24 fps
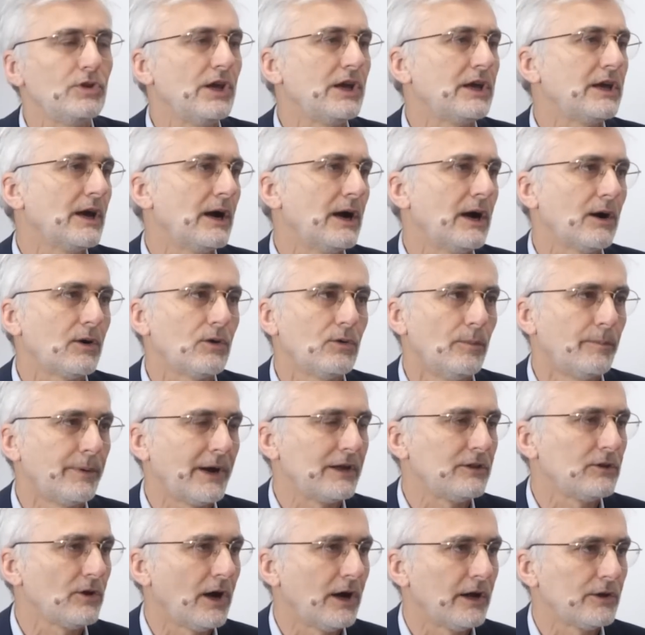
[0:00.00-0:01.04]
des cas qu'on
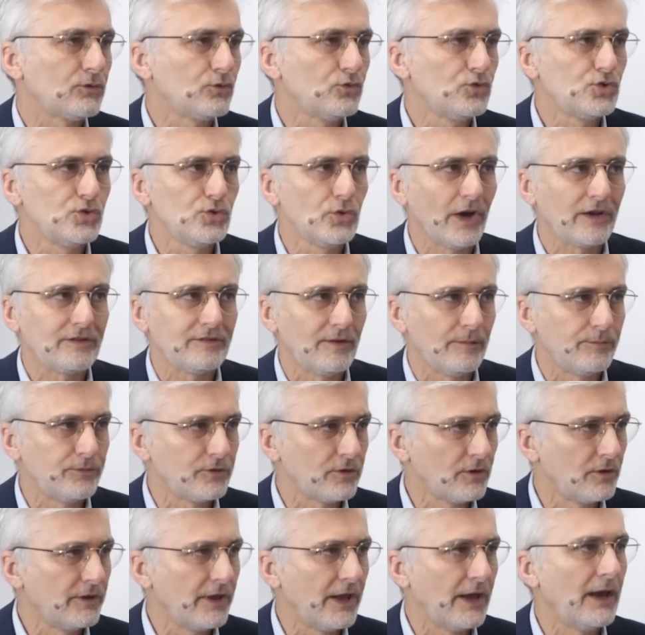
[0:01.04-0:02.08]
prétendra toujours
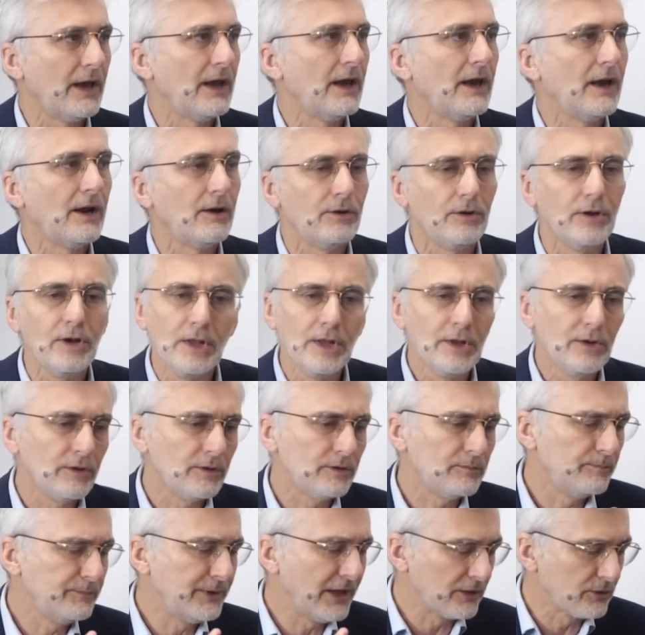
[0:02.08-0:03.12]
exceptionnels, euh,
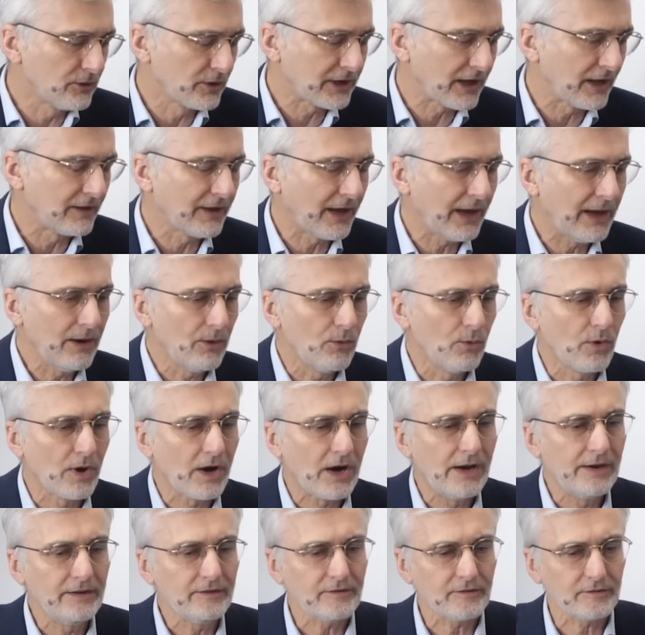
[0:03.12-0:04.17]
bien encadrés, on
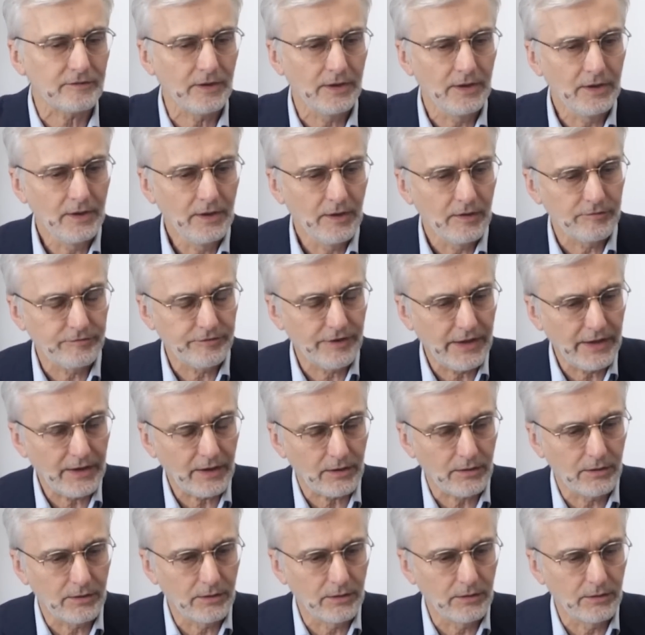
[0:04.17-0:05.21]
glisse
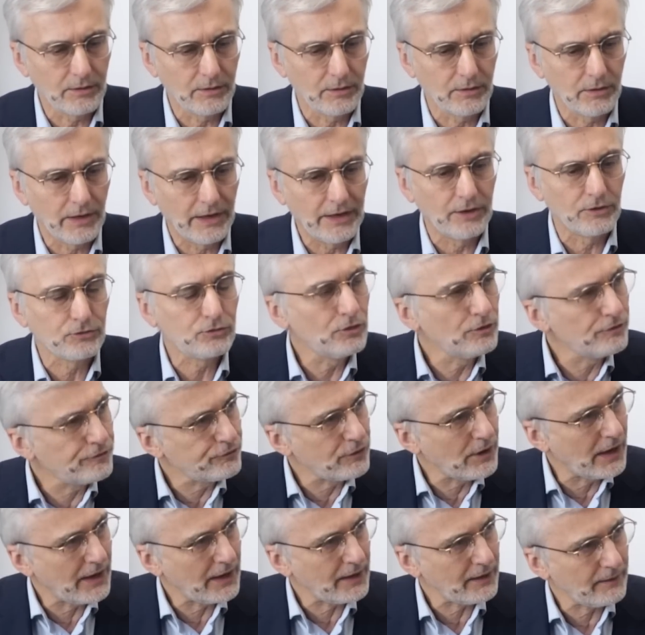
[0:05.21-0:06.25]
vers euh, un
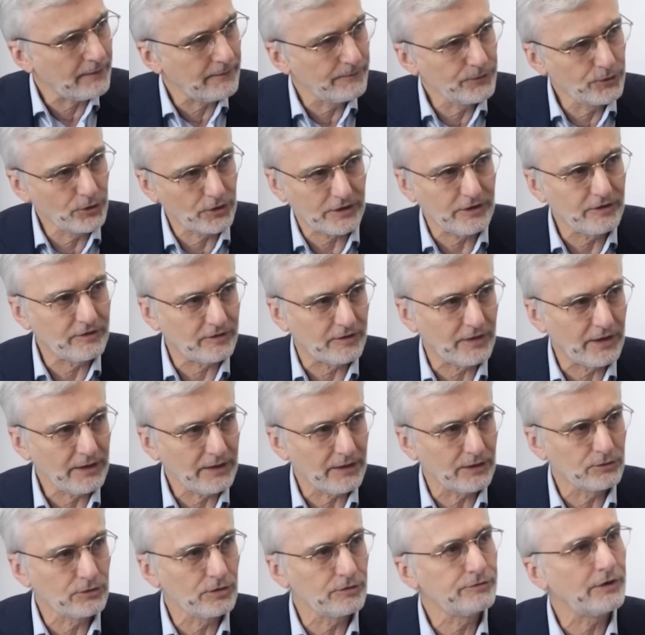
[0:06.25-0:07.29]
devoir de quitter,
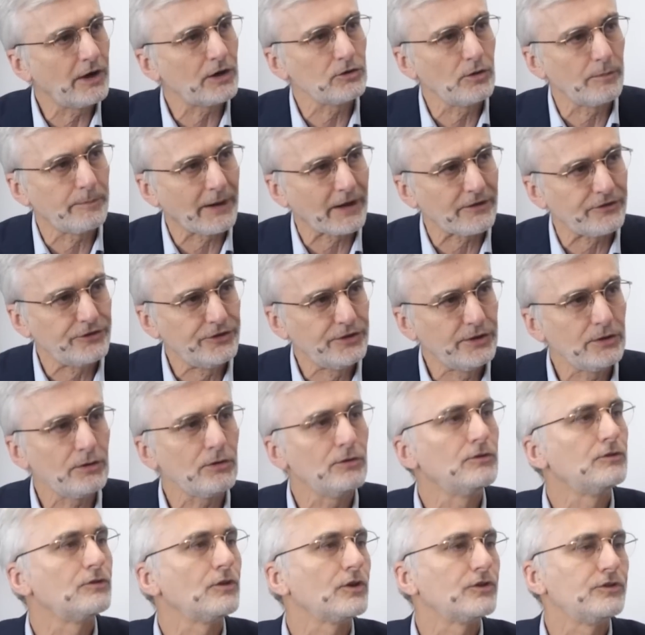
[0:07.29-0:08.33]
un devoir de partir,
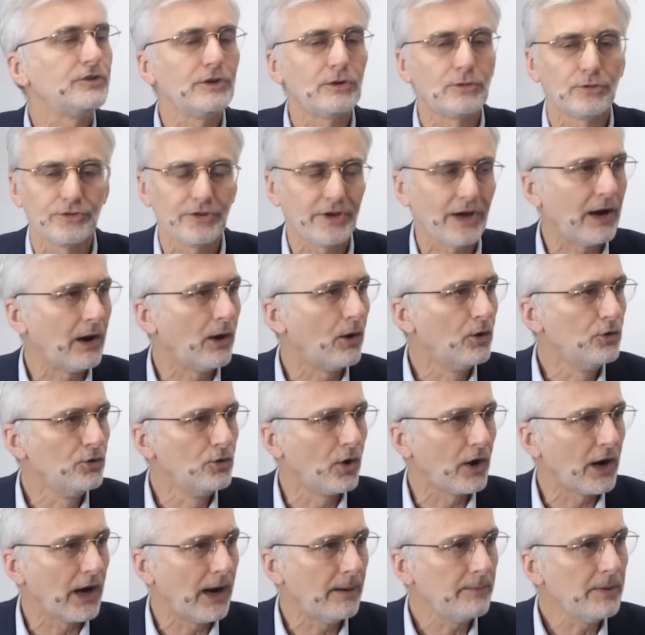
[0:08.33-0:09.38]
une sortie qu'on dira
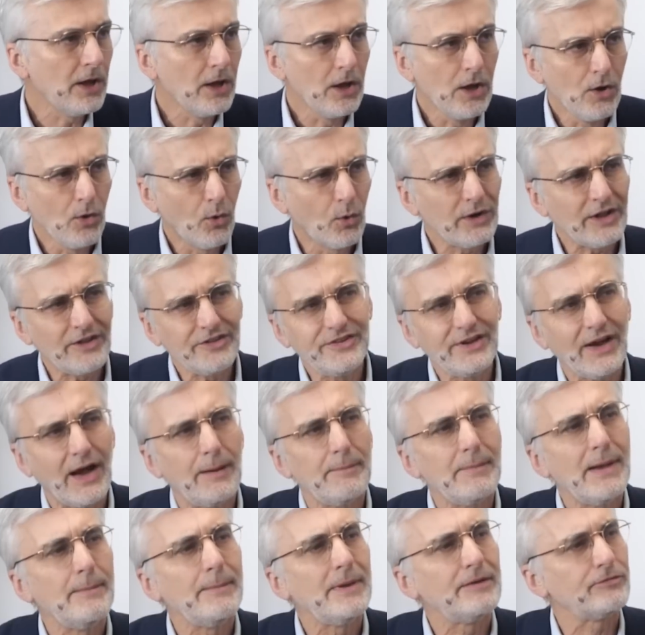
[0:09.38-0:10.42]
honorable, on la
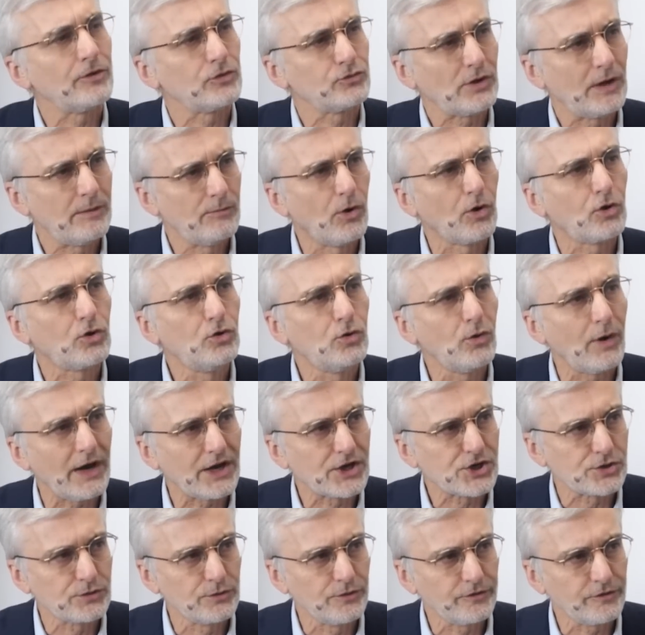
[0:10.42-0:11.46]
dira même éventuellement
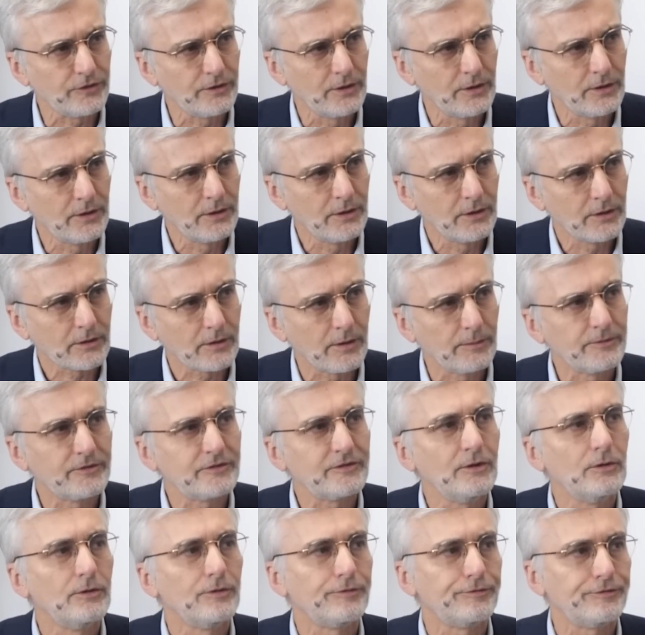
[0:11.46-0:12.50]
courageuse, comme
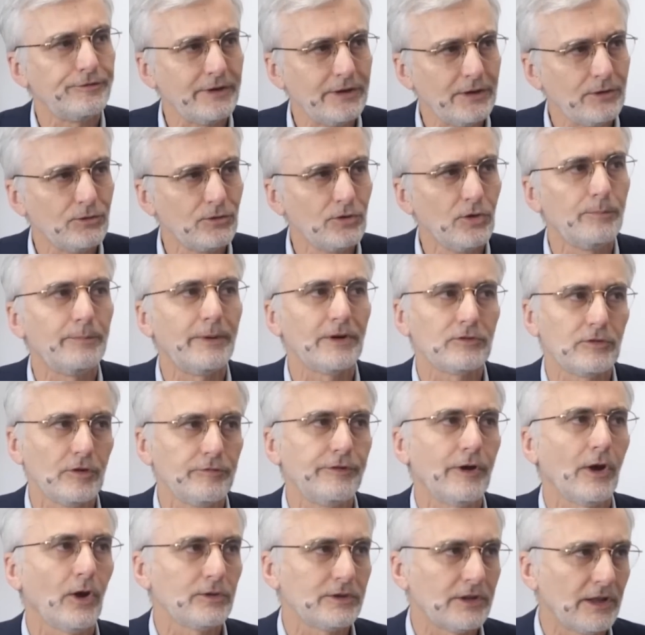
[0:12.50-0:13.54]
si le fait de ne pas se
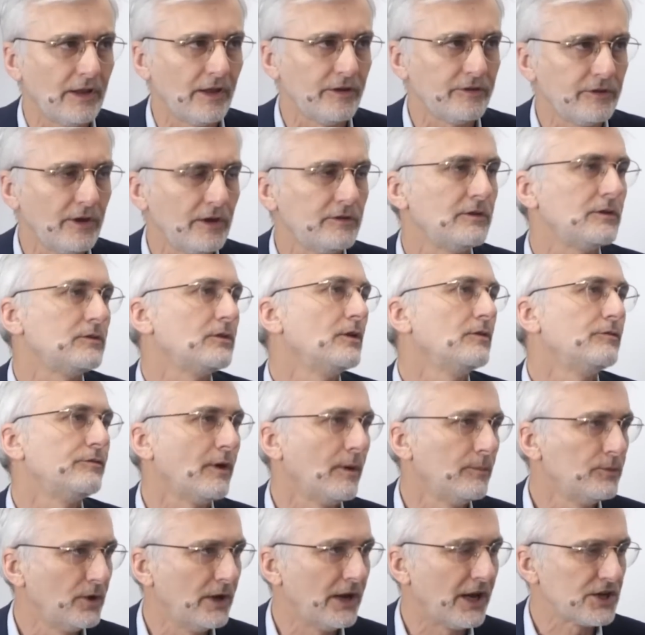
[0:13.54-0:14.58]
faire euthanasier, c'était une
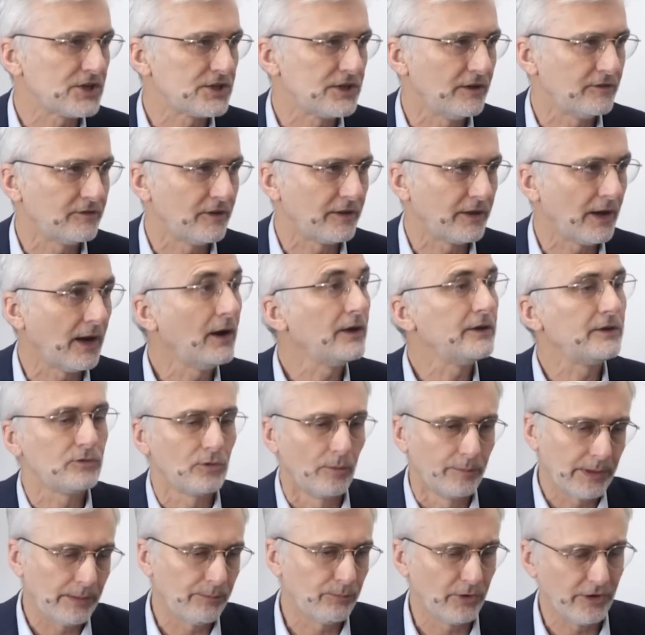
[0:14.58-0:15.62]
forme de lâcheté, etc., y
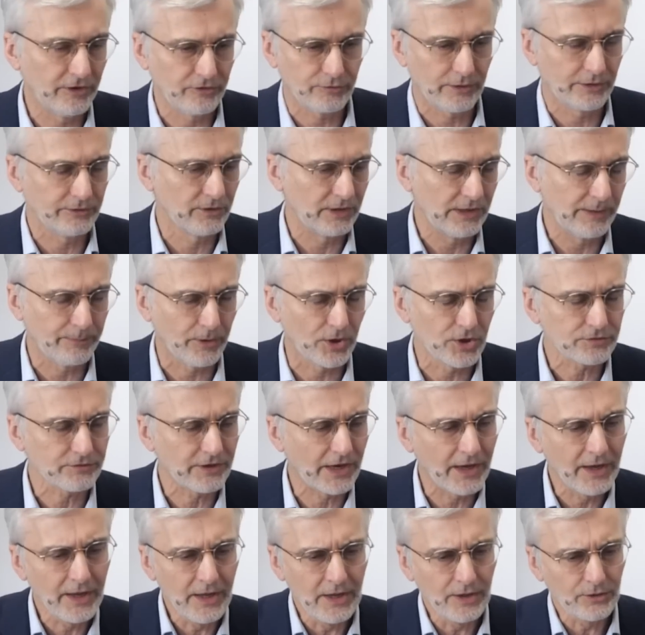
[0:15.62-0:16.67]
compris pour les soignants, les proches.
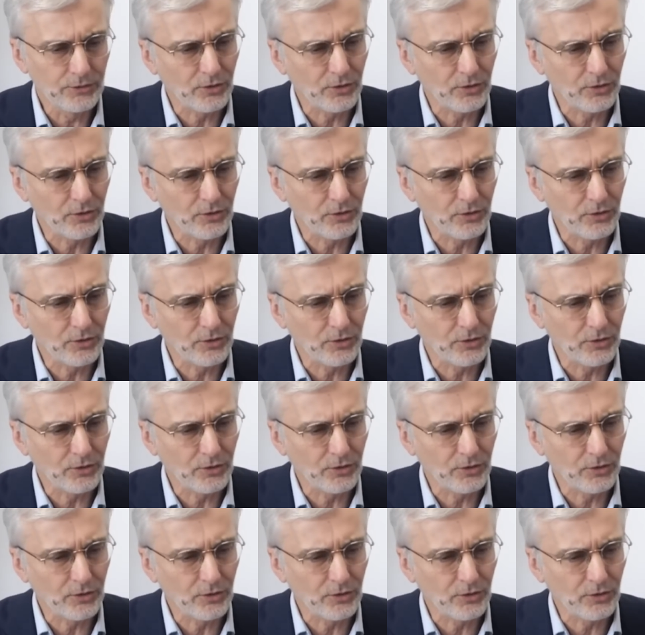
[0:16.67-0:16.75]
Voilà.